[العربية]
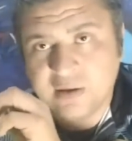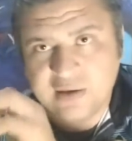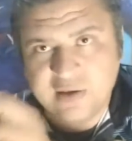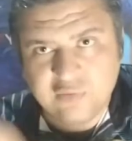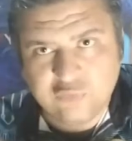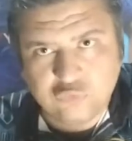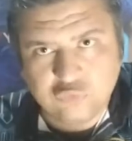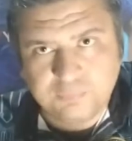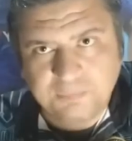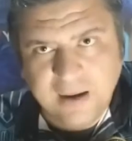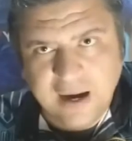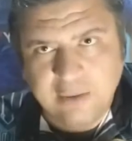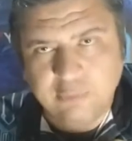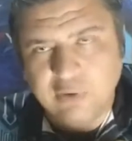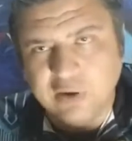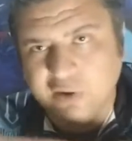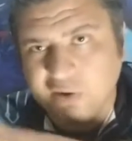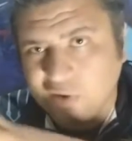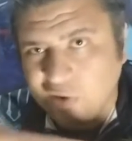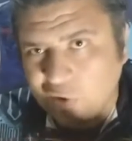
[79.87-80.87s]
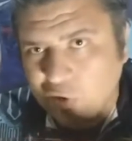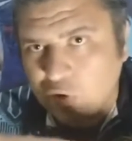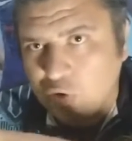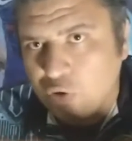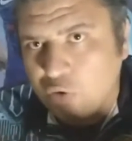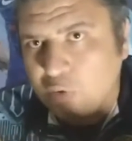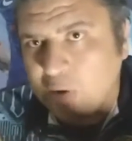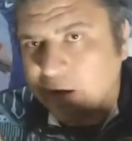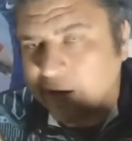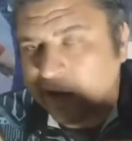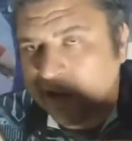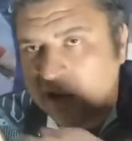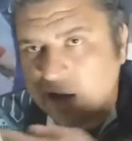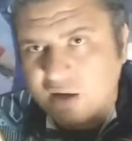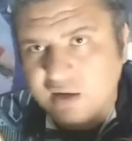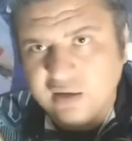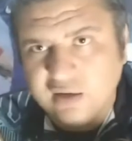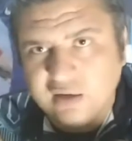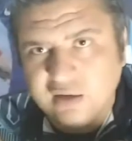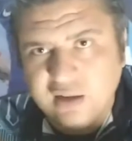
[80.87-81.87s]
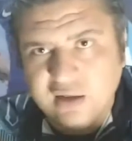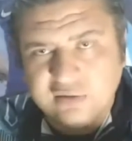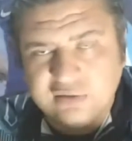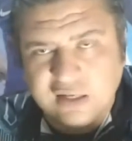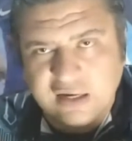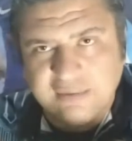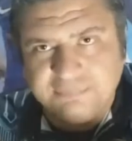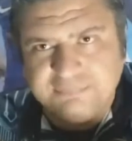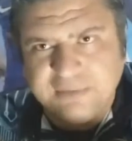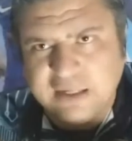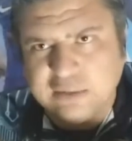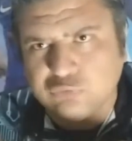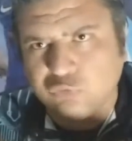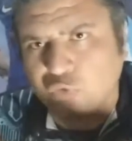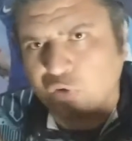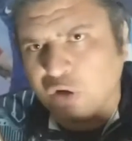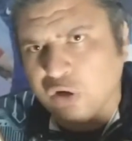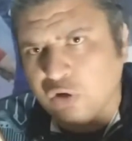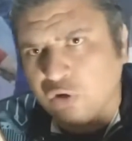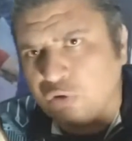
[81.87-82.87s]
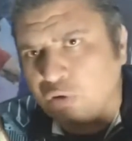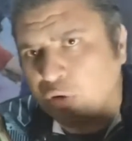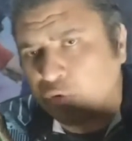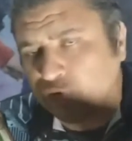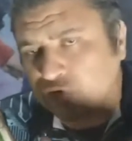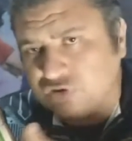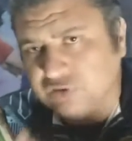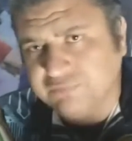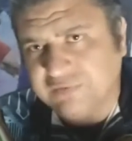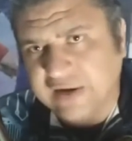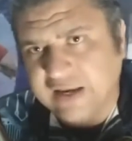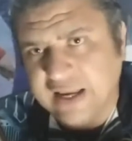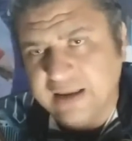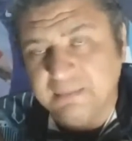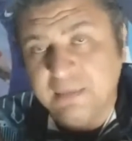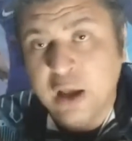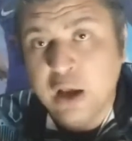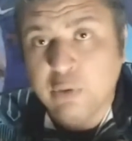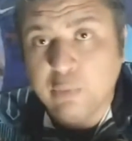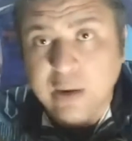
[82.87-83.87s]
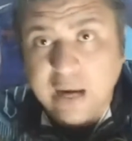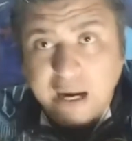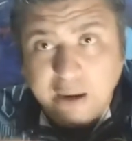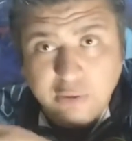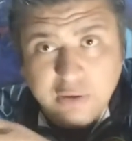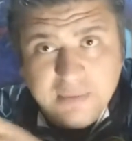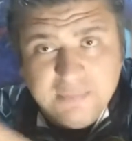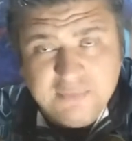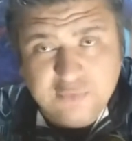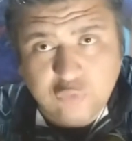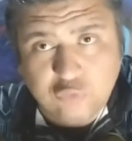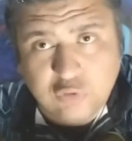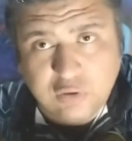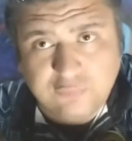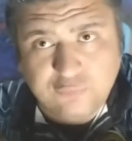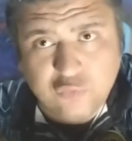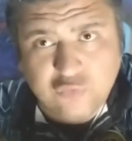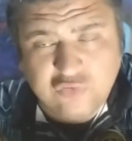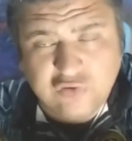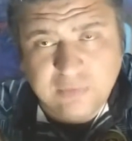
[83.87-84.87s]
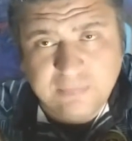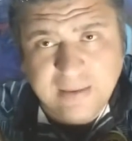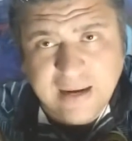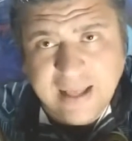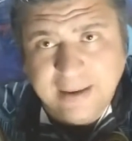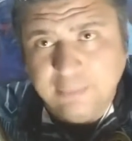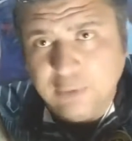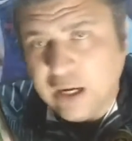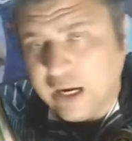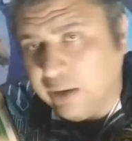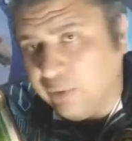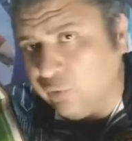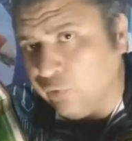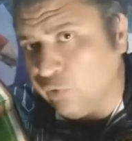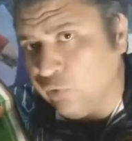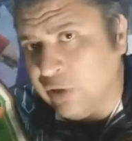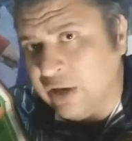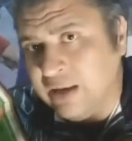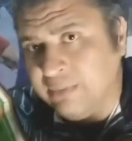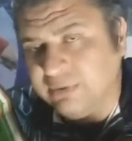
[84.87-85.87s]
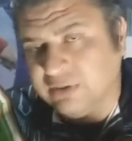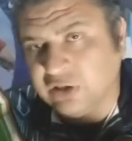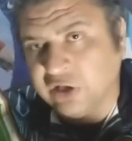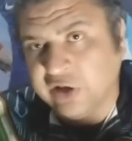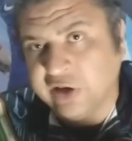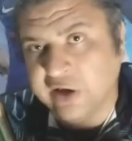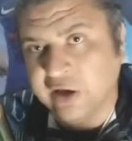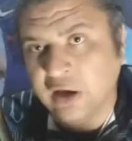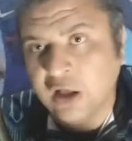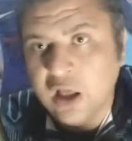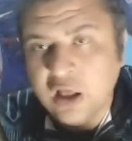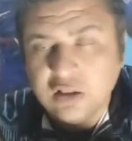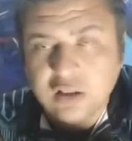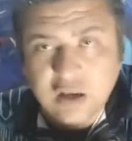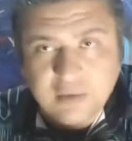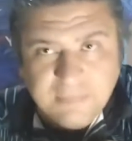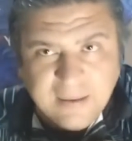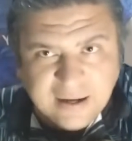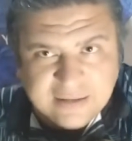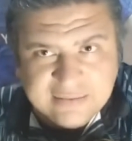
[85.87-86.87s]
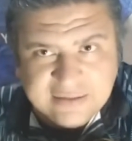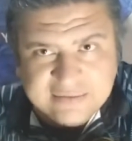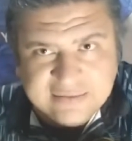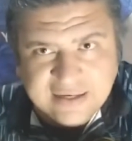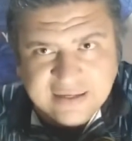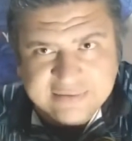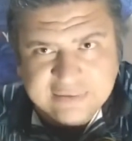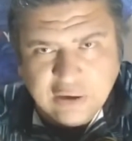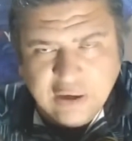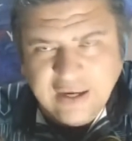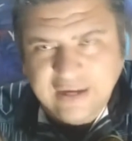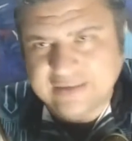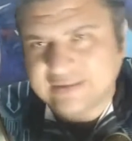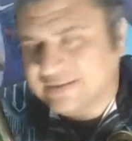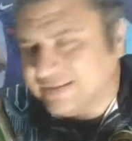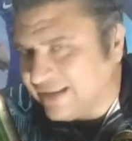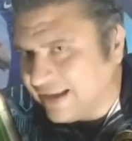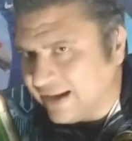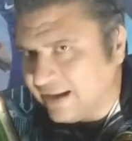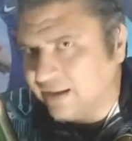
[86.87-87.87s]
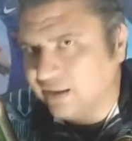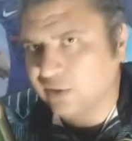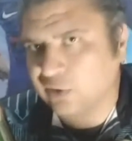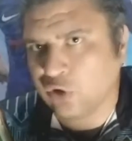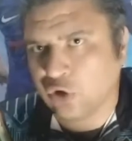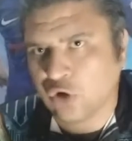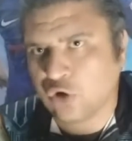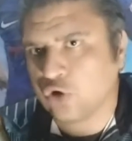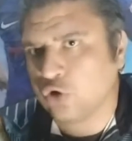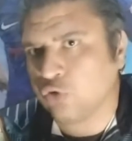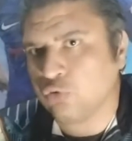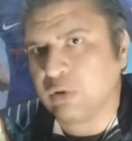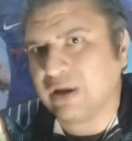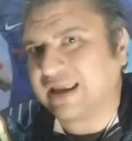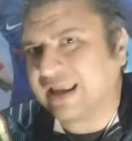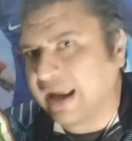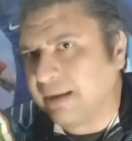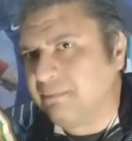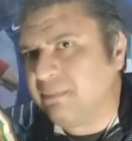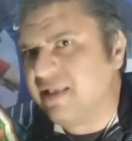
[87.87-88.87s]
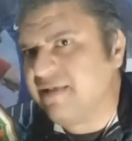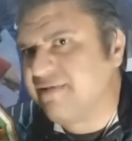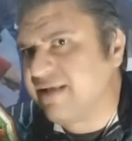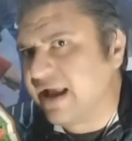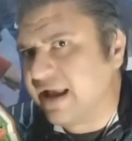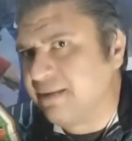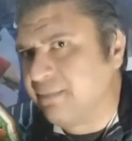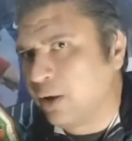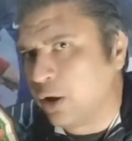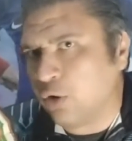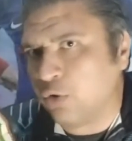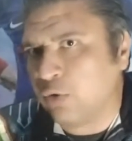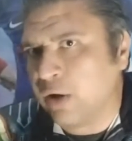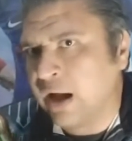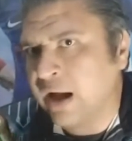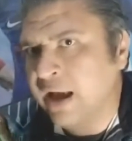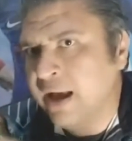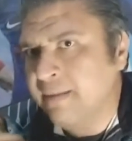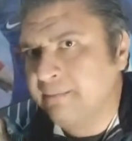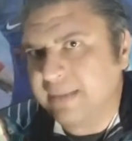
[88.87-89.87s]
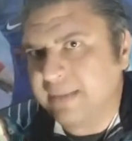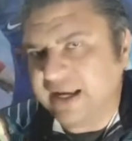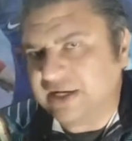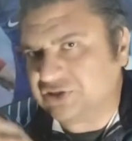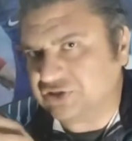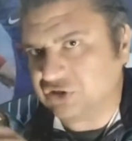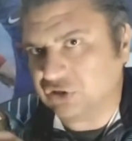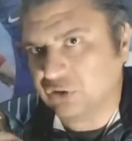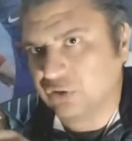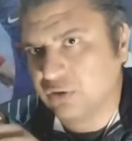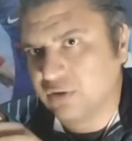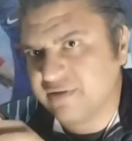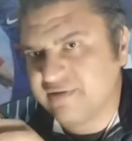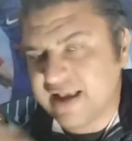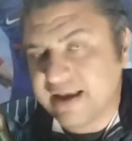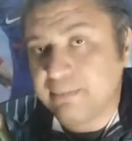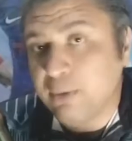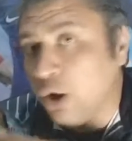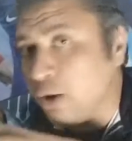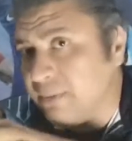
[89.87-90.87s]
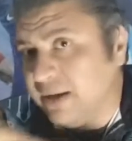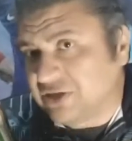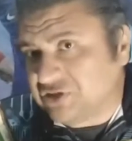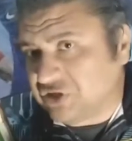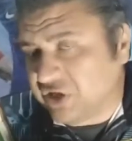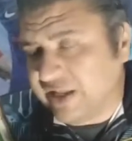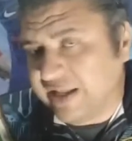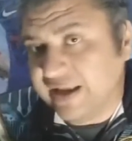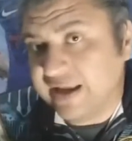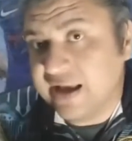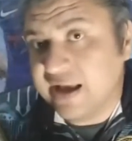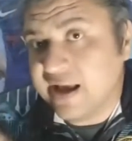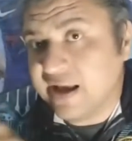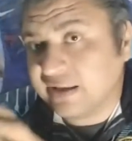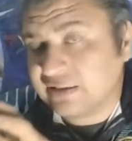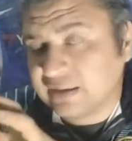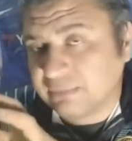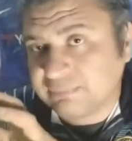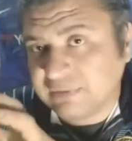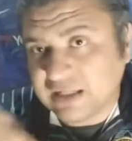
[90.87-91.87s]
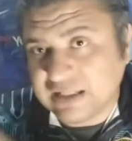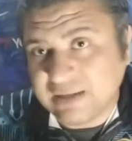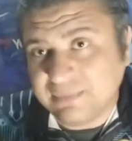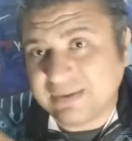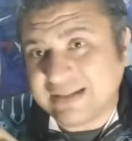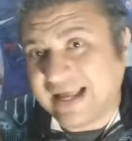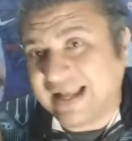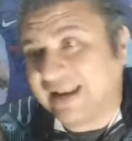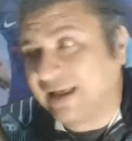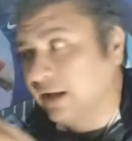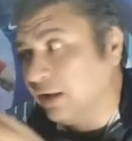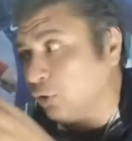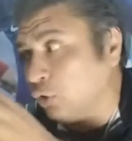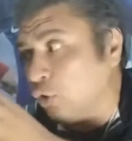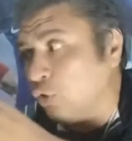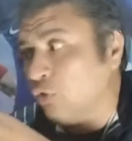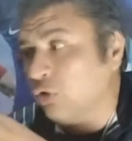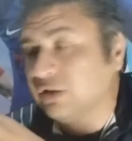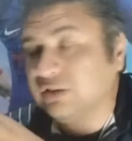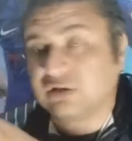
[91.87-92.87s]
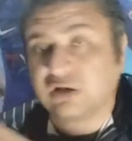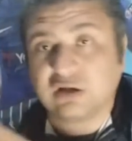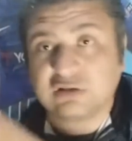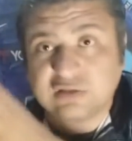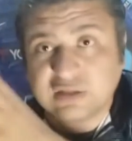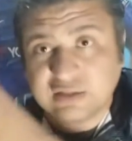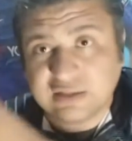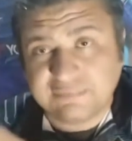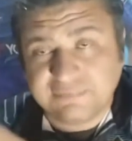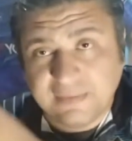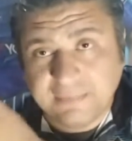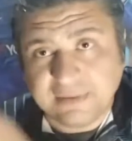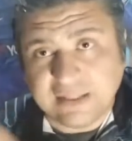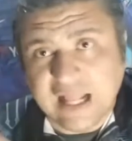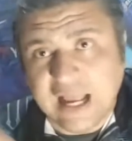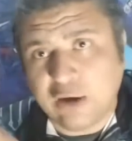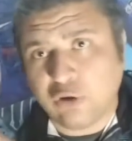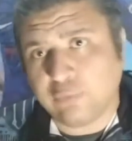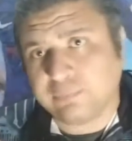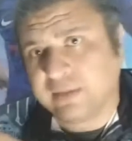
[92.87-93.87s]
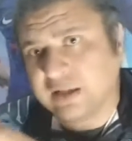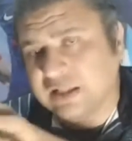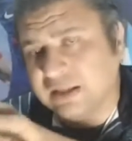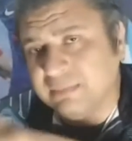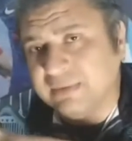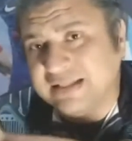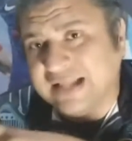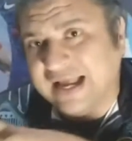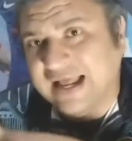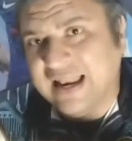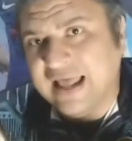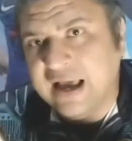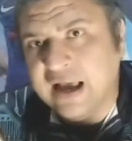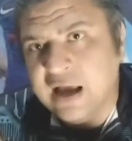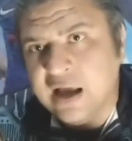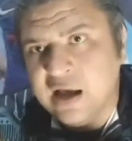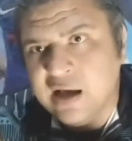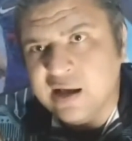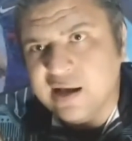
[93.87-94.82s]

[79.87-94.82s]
يسكت بقى ويقرر ان هو يغير الطريقه بتاعته ويقرر ان هو يخش في الجيم ويحاول يمسك الكره في نص الملعب ويحاول ان هو يقلب الطريقه ل 4 2 3 1 لا قرر ان هو يكمل زي ما هو ماشي زي ما هو ماشي ليه انت بتعتمد على قوه خط الدفاع بتاعك وبتعتمد على